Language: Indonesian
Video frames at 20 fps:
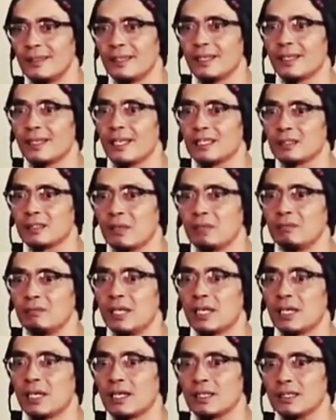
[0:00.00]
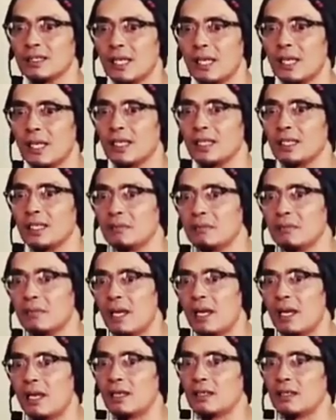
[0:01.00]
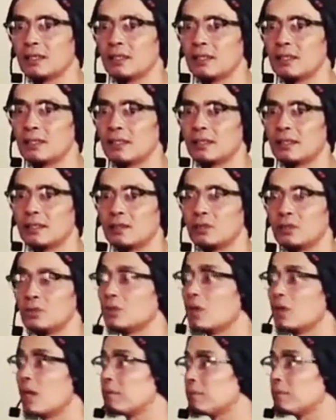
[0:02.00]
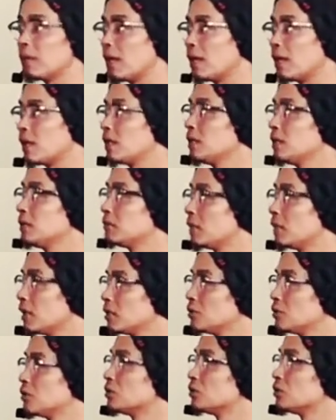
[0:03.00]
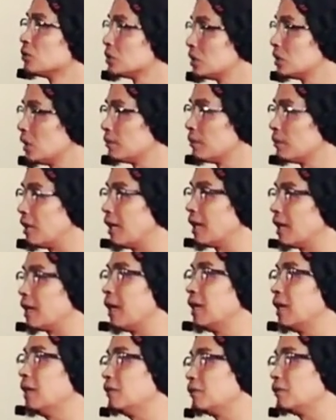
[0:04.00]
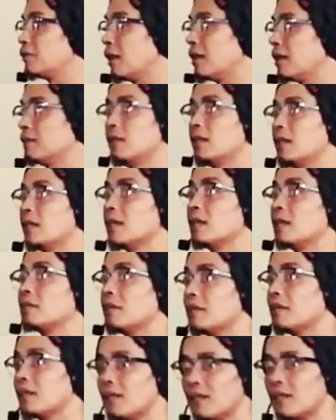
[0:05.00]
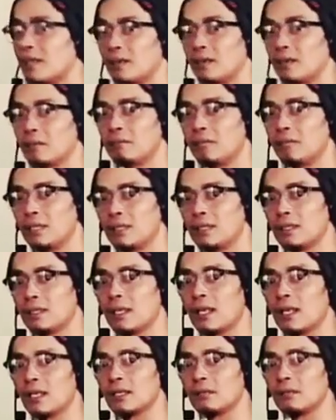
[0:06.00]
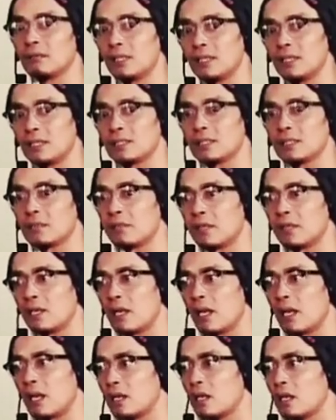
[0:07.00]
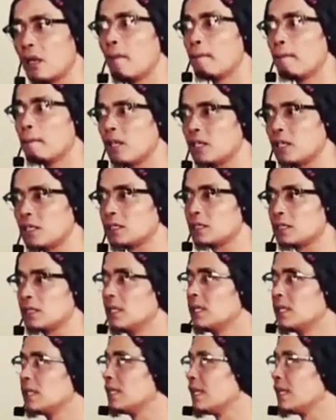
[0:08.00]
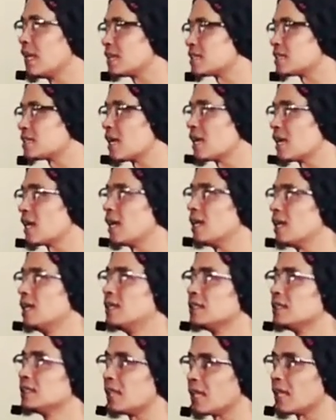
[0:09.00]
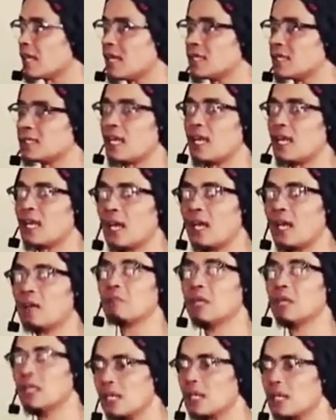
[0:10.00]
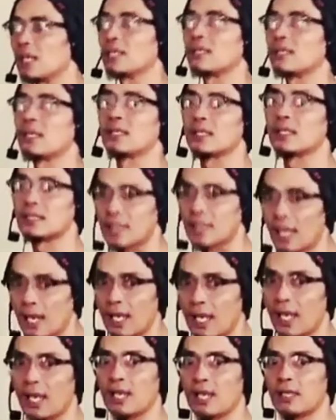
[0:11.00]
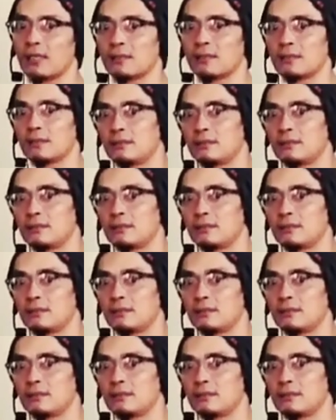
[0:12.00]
ikhlas mah bekerja lima untuk apa liman untuk siapa kaifa bagaimana min kali min sama dengan plus niat salah cara salah bener etate salah